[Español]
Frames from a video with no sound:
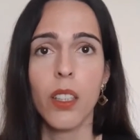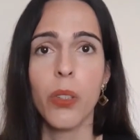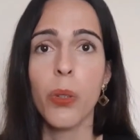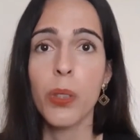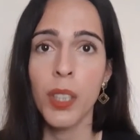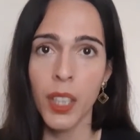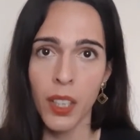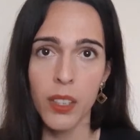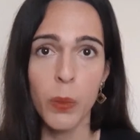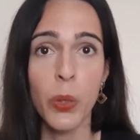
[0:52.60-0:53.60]
Dos
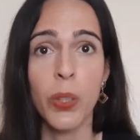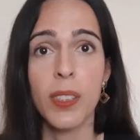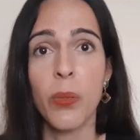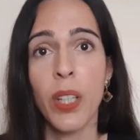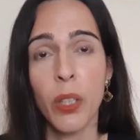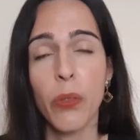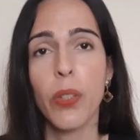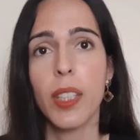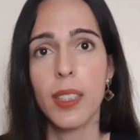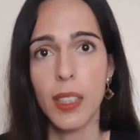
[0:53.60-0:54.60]
niñas menores de un año
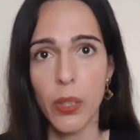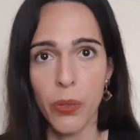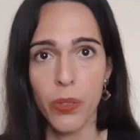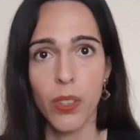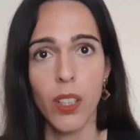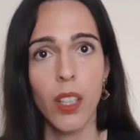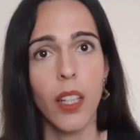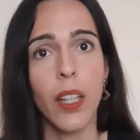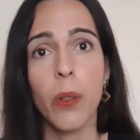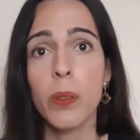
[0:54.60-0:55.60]
fallecieron,
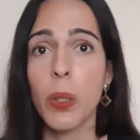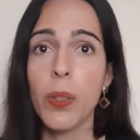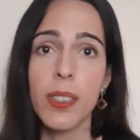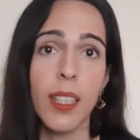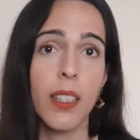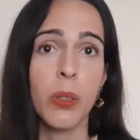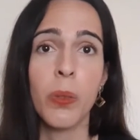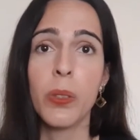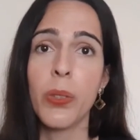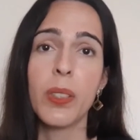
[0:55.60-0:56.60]
en consecuencia de las
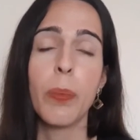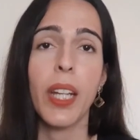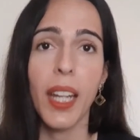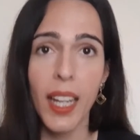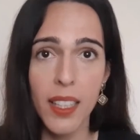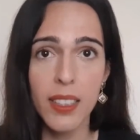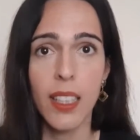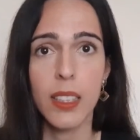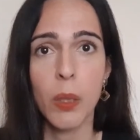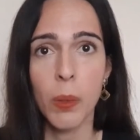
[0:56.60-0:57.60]
condiciones precarias en
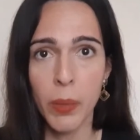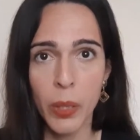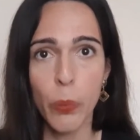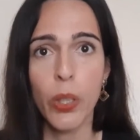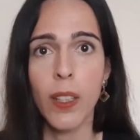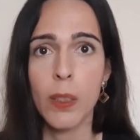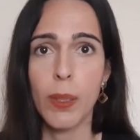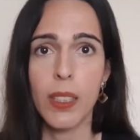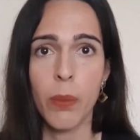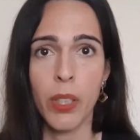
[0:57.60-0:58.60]
las que vivían por el
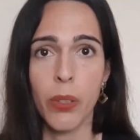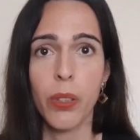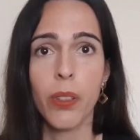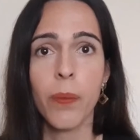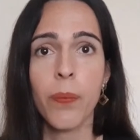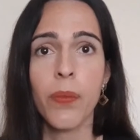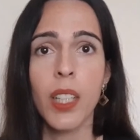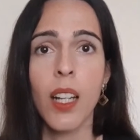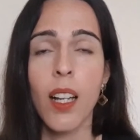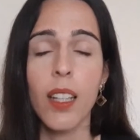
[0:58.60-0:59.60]
desplazamiento.
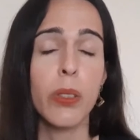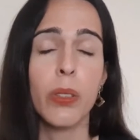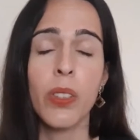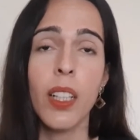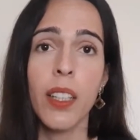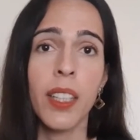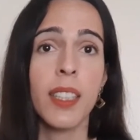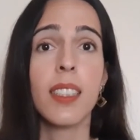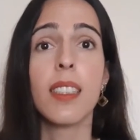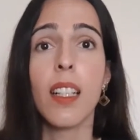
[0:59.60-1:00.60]
La situación de la
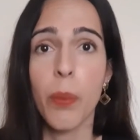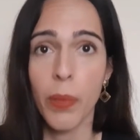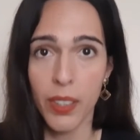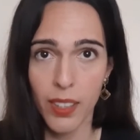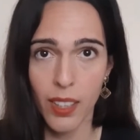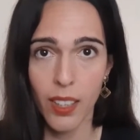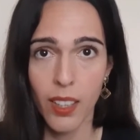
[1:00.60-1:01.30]
niñez es alarmante.